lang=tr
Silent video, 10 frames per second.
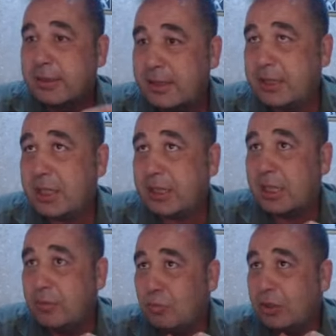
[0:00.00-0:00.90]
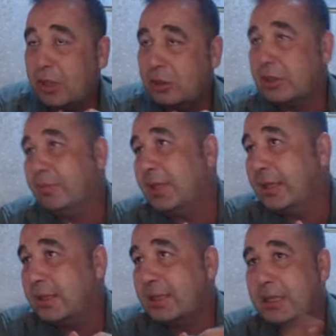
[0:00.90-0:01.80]
Diyeceklerim bunlar. Hocam ne
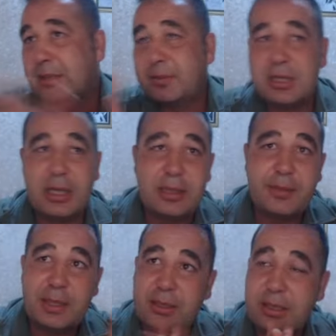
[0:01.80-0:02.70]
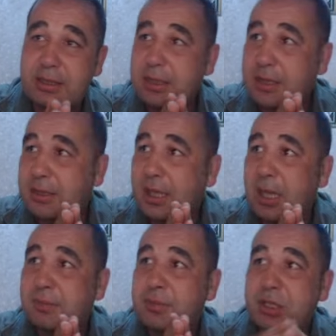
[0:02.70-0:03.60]
dediniz? Hiçbir şey anlamadık. Kısacası
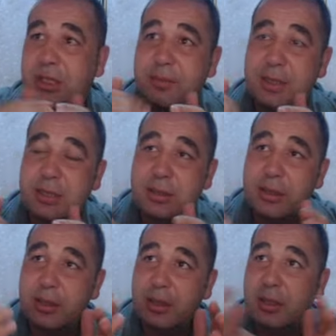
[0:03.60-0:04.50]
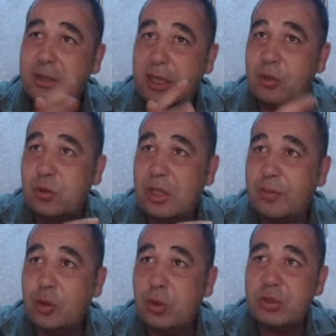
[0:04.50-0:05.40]
62 bin den güzel
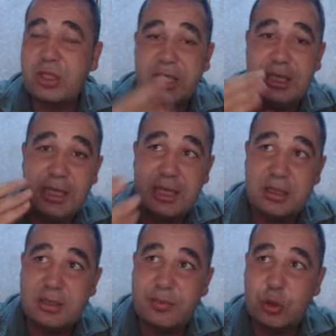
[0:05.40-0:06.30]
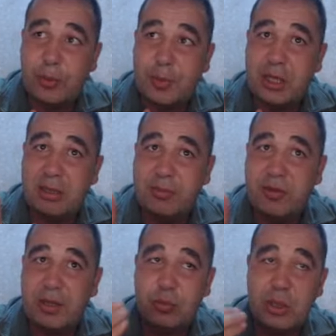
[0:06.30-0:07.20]
bir dönüş, iğneyi hızlı bir toparlanma
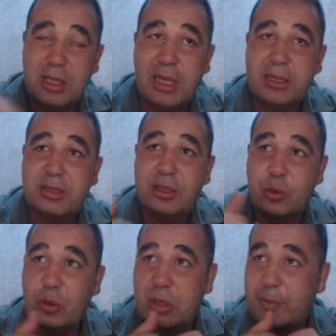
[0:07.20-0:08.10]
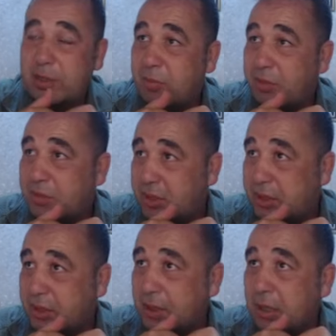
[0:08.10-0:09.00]
var. Buranın altında gün
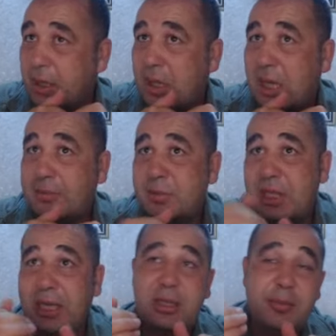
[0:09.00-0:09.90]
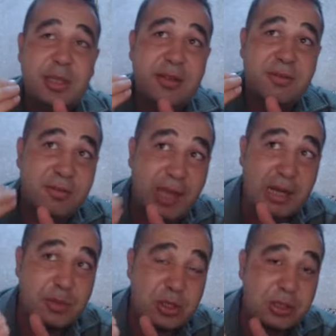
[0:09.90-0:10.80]
kapatmamışız. 66 bini
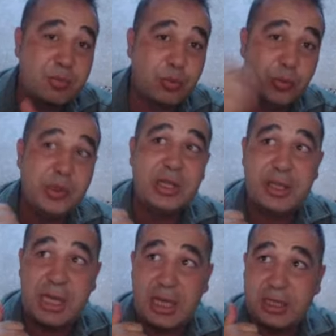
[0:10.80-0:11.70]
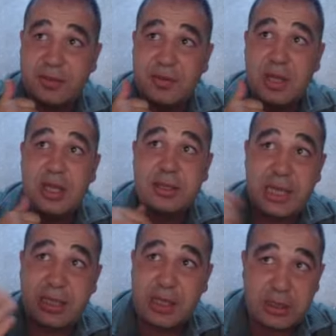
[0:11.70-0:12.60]
vermişiz. Bu bir negatif.
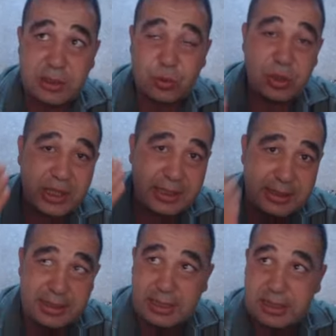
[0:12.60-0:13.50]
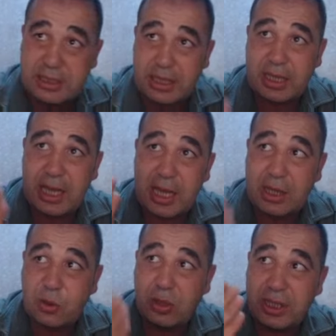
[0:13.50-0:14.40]
Tekrardan orayı deneyecek.
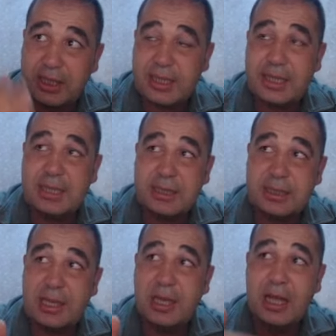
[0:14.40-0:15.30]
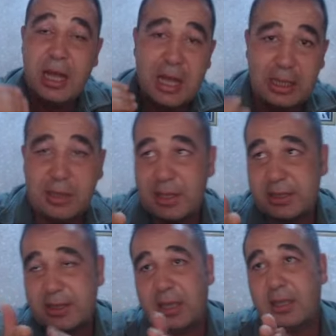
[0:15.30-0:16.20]
Eğer orayı denediğinde
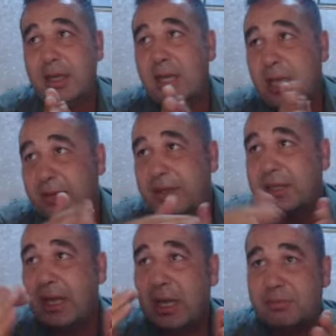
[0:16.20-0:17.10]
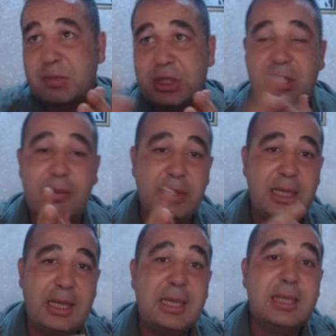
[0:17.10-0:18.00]
alamazsa evet 62
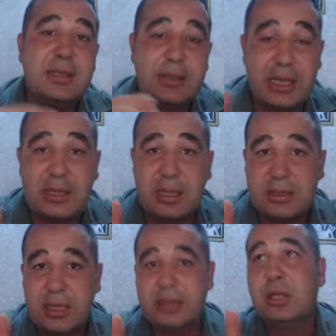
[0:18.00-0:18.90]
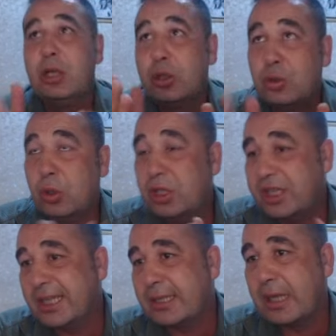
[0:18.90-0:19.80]
binlere tekrardan
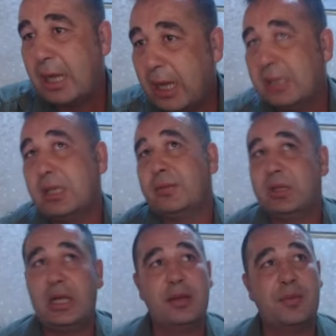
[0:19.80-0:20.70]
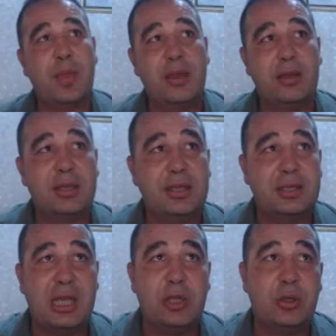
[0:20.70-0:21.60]
döneceğiz anlamına e,
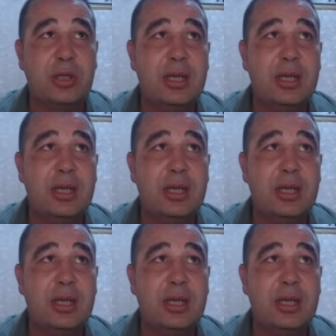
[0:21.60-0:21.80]
geliyor.